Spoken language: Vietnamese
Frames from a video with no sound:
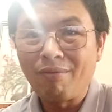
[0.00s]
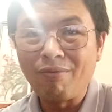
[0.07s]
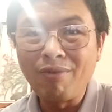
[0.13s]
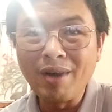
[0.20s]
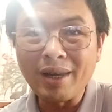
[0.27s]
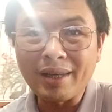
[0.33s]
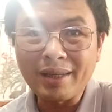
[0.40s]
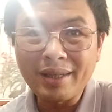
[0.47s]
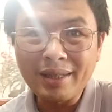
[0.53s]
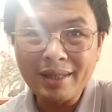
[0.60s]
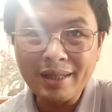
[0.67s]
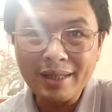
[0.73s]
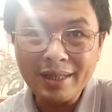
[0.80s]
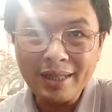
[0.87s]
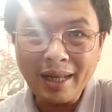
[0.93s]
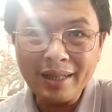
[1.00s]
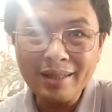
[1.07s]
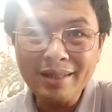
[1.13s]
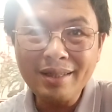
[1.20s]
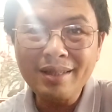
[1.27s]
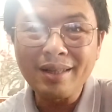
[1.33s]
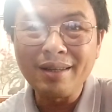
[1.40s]
vượt
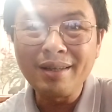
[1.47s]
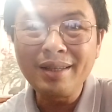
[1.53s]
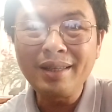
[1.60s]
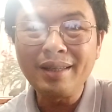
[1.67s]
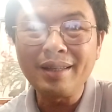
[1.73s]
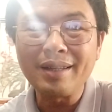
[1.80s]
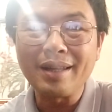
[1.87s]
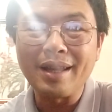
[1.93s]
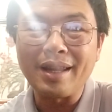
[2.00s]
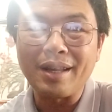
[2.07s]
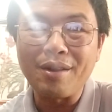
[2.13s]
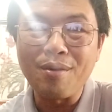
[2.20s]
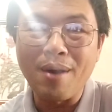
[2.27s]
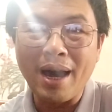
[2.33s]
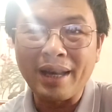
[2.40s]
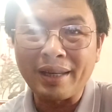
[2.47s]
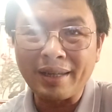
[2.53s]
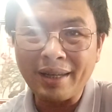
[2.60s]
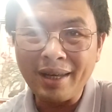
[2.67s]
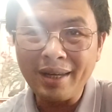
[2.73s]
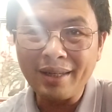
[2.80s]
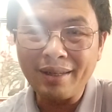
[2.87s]
danh giới để đoàn
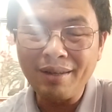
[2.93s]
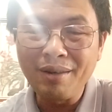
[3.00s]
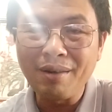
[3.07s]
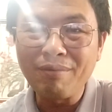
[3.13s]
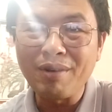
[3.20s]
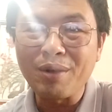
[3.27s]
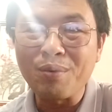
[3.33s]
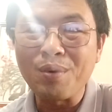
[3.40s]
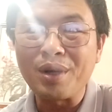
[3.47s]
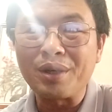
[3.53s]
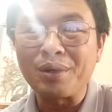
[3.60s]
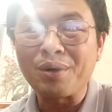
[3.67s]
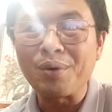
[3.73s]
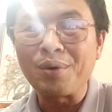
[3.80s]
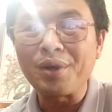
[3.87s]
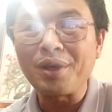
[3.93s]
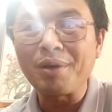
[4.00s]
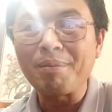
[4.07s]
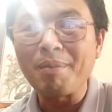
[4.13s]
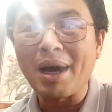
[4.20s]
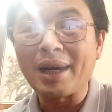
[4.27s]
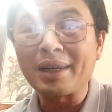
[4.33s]
kết hướng về nguồn cội
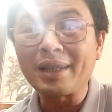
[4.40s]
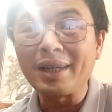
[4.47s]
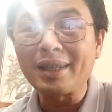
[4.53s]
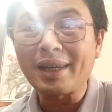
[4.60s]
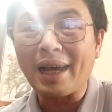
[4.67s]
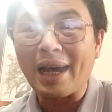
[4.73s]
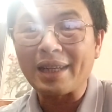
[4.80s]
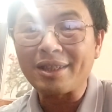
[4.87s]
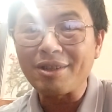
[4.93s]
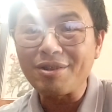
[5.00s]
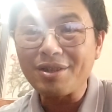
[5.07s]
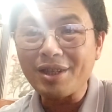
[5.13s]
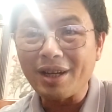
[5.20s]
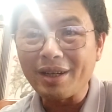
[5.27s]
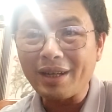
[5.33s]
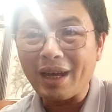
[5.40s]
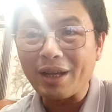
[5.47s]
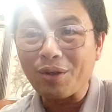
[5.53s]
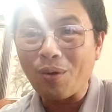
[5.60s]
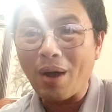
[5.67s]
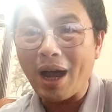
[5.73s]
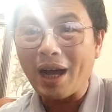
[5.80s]
bằng tất cả sự chân
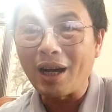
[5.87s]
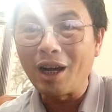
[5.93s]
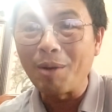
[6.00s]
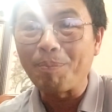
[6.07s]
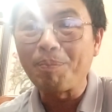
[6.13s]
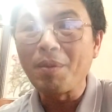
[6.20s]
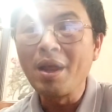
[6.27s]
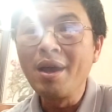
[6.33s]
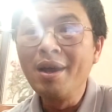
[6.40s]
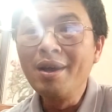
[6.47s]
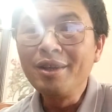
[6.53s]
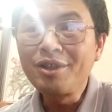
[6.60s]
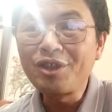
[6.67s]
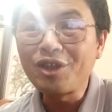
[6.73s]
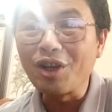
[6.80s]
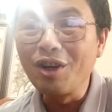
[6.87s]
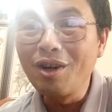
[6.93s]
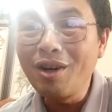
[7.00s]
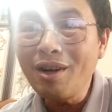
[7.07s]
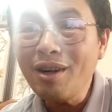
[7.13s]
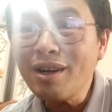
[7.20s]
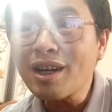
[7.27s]
thành hòa hợp
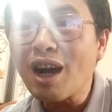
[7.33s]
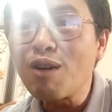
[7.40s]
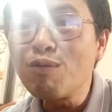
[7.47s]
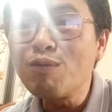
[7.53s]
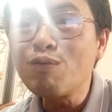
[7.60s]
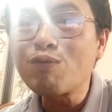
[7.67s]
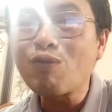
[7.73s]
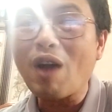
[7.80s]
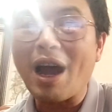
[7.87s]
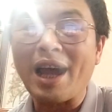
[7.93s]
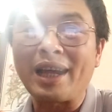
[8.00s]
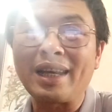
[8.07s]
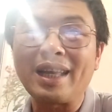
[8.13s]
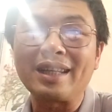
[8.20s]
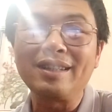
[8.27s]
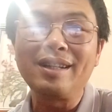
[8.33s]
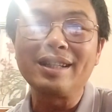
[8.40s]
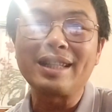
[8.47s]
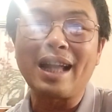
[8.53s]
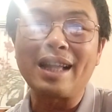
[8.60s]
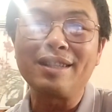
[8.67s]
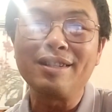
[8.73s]
chứ không phải là
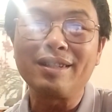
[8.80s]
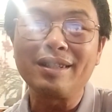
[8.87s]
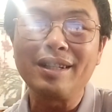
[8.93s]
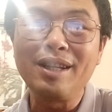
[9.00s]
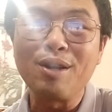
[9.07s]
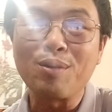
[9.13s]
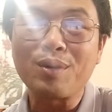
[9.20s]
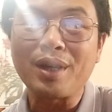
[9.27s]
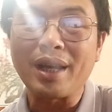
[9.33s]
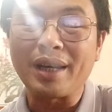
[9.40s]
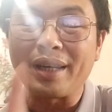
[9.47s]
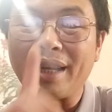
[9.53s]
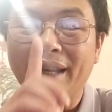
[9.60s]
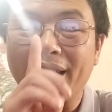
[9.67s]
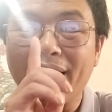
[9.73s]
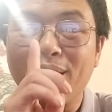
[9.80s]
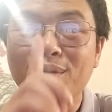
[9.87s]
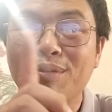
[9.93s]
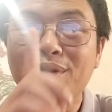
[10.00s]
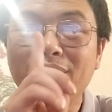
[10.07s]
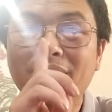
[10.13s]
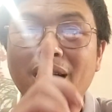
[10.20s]
đưa ra những điều kiện để
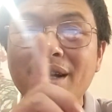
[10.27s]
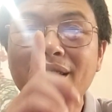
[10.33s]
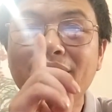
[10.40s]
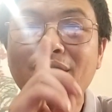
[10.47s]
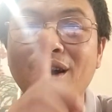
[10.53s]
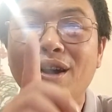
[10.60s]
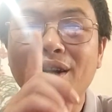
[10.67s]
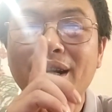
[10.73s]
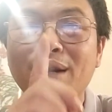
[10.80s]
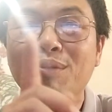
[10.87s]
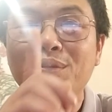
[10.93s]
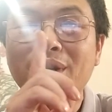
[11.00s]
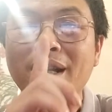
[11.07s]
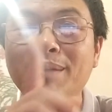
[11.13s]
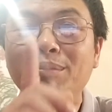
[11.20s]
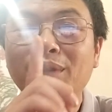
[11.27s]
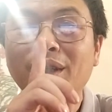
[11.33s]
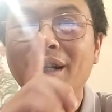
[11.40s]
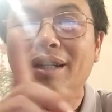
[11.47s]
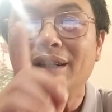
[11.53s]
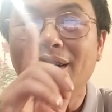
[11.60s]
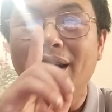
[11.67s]
đong cân đo đong đếm
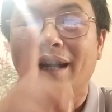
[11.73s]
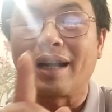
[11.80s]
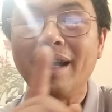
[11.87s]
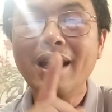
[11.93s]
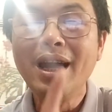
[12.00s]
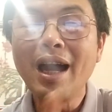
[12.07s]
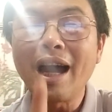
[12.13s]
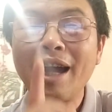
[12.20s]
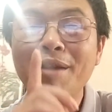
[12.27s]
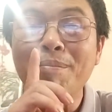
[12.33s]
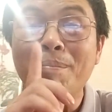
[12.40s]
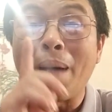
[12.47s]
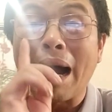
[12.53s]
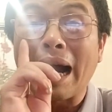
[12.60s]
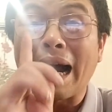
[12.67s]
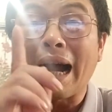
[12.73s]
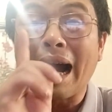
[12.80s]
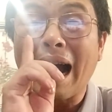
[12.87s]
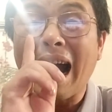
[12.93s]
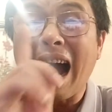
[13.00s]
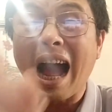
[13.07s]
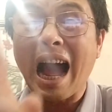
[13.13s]
thương lượng hay mặc
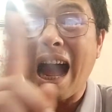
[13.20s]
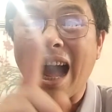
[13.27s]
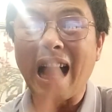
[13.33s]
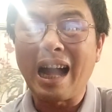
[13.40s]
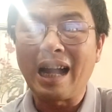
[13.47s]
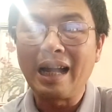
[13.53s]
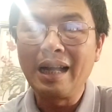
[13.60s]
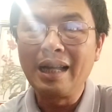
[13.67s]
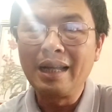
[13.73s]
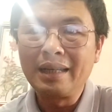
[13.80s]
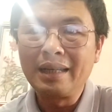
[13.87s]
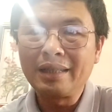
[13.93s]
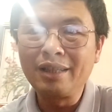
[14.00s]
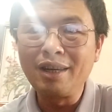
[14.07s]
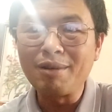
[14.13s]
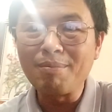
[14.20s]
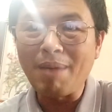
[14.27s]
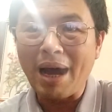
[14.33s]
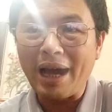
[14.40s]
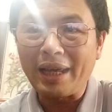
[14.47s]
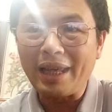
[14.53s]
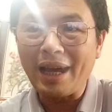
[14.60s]
cả thương
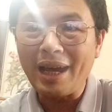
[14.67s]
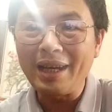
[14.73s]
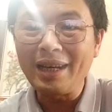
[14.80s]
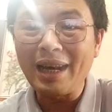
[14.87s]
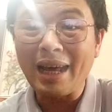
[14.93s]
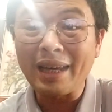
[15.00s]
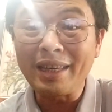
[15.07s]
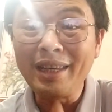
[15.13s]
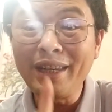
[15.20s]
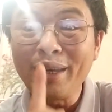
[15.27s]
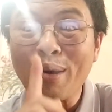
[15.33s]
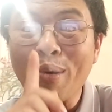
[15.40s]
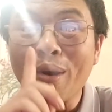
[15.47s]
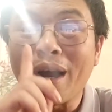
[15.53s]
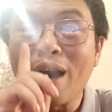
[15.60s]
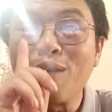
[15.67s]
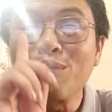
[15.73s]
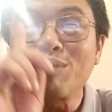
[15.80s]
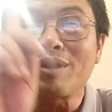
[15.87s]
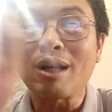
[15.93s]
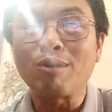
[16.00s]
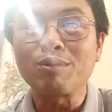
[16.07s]
mại hay là ý đồ
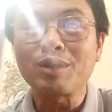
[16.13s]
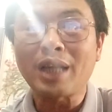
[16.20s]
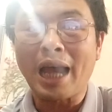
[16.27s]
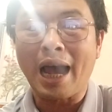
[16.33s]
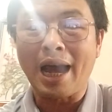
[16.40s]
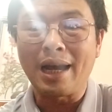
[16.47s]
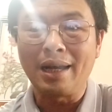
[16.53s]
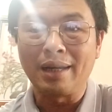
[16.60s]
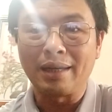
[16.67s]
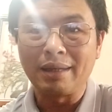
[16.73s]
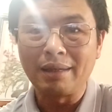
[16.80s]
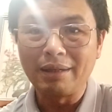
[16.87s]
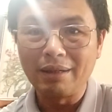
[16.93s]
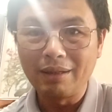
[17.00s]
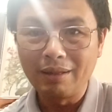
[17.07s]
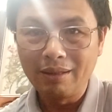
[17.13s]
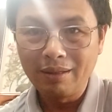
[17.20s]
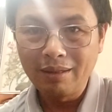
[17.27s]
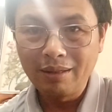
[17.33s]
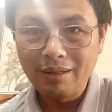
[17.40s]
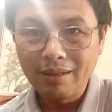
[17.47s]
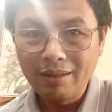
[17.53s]
không trong sáng
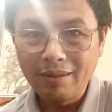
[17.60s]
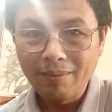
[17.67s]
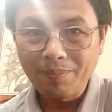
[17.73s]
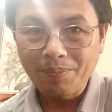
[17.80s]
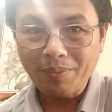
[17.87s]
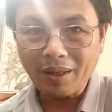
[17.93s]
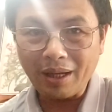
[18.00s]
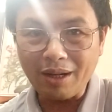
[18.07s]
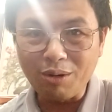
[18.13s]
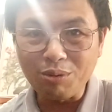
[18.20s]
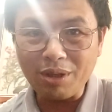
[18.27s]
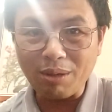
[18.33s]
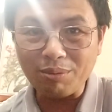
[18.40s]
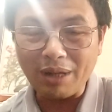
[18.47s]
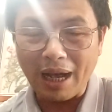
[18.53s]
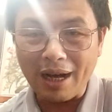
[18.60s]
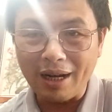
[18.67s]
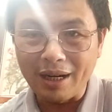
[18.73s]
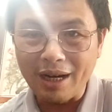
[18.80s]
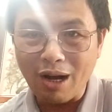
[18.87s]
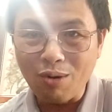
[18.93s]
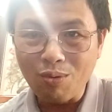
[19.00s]
cái không trong sáng
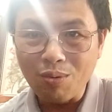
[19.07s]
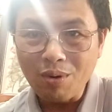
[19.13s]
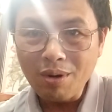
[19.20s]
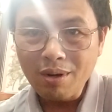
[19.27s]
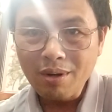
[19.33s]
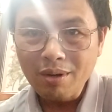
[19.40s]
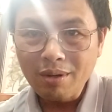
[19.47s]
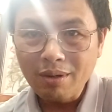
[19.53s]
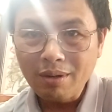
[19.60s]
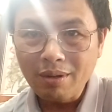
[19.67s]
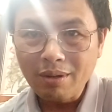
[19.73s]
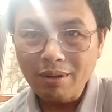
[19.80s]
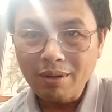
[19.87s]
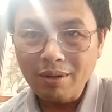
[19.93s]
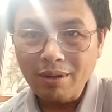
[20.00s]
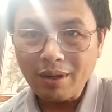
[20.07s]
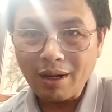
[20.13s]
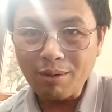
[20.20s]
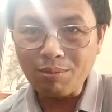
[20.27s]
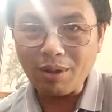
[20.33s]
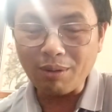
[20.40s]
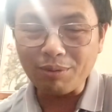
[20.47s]
ở đâu
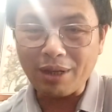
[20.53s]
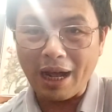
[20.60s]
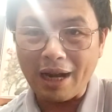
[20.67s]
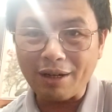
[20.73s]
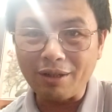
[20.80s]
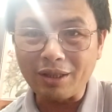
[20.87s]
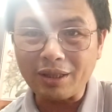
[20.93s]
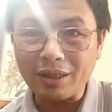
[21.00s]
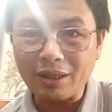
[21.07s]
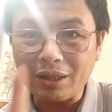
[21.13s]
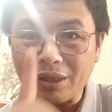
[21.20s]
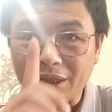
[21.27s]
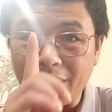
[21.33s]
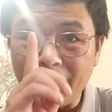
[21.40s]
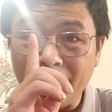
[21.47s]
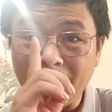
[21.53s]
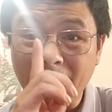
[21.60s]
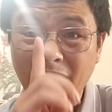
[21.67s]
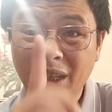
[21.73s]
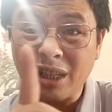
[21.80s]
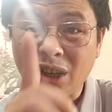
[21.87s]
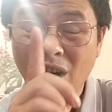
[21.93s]
không trong sáng nó
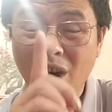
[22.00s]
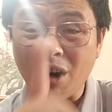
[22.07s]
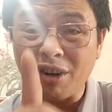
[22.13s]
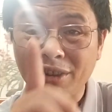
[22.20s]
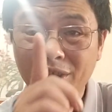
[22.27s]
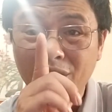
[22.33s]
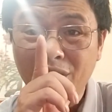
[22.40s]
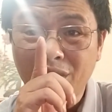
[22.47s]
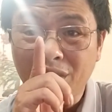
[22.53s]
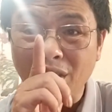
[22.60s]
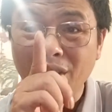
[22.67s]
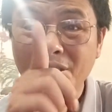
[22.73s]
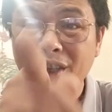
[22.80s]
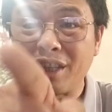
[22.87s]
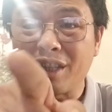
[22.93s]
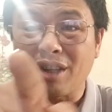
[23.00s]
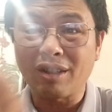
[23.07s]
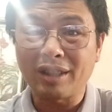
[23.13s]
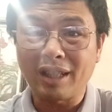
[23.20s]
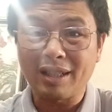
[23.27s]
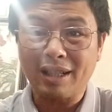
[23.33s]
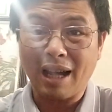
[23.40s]
chỉ cho nó chửi
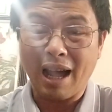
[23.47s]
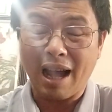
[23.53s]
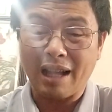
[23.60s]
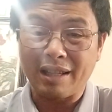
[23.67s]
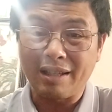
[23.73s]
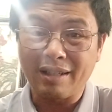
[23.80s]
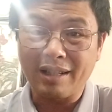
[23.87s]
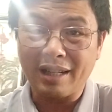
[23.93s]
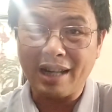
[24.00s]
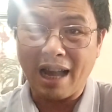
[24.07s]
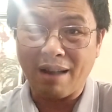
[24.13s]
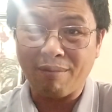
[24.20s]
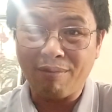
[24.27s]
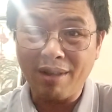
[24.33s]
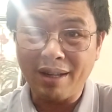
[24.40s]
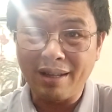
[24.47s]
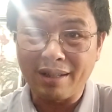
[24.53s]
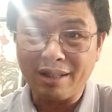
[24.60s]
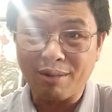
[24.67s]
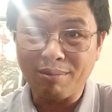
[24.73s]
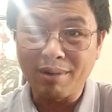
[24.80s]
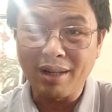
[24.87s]
cho tất cả những cái đảng viên
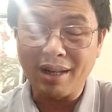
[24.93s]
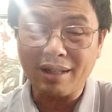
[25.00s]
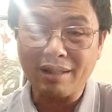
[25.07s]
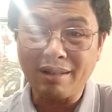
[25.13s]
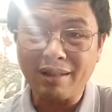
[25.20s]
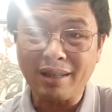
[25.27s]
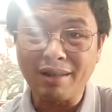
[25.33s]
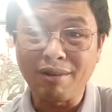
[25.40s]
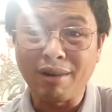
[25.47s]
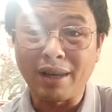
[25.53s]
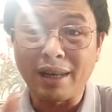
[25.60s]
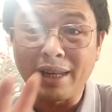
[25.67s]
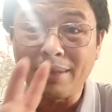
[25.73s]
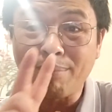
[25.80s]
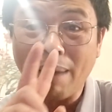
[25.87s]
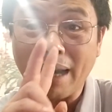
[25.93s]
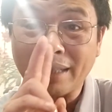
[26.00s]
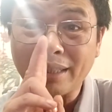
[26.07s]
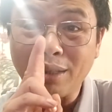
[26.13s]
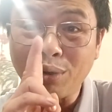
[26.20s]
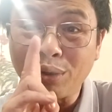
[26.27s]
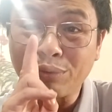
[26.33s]
ở trong nước những cái người lên mạng
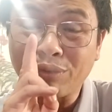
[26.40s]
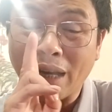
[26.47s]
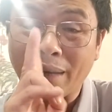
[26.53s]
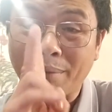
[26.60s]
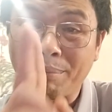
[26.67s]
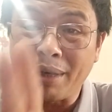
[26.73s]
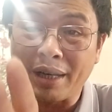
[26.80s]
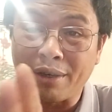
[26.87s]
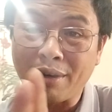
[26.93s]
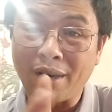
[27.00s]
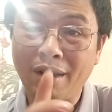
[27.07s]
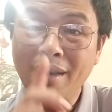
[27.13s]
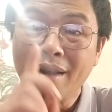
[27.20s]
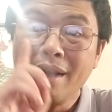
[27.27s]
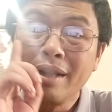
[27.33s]
xã hội phản biện nó